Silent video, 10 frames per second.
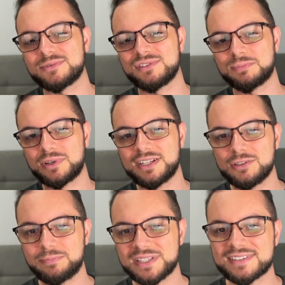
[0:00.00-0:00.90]

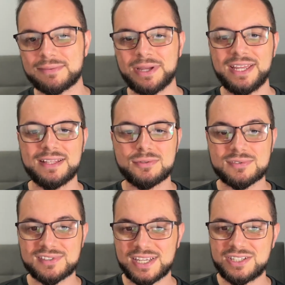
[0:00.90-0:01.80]
explorando
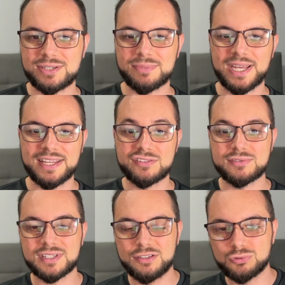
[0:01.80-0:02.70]
pensamentos,
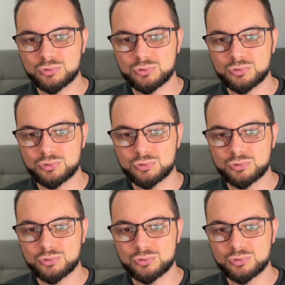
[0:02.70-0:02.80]
sentimentos e